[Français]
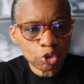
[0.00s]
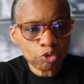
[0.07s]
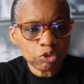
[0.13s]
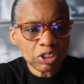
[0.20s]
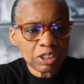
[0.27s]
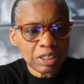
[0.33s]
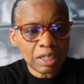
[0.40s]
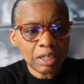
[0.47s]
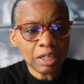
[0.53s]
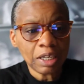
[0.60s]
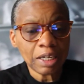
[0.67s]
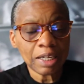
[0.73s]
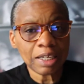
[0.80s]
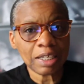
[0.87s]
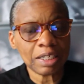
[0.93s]
je vous disais,
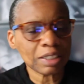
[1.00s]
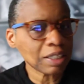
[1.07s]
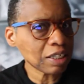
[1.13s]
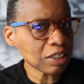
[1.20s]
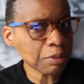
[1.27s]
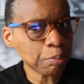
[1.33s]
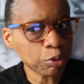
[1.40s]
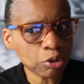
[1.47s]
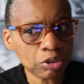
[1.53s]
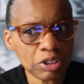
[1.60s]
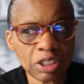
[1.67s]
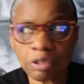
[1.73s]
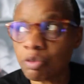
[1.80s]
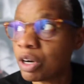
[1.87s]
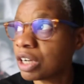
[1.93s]
il est très important de
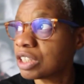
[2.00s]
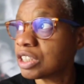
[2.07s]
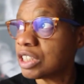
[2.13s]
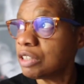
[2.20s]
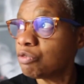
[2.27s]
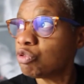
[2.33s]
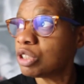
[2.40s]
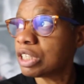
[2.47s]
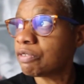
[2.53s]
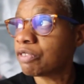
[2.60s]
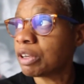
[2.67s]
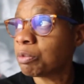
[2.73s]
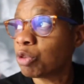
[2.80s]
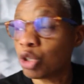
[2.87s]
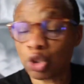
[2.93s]
savoir qui vous êtes
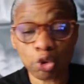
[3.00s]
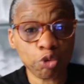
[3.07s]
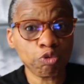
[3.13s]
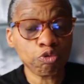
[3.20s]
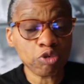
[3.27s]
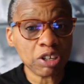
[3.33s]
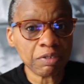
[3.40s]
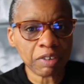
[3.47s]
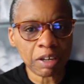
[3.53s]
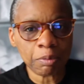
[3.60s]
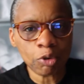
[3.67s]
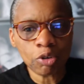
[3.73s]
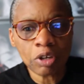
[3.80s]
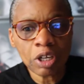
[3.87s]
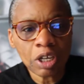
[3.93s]
vraiment et ce que vous voulez
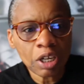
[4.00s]
vraiment.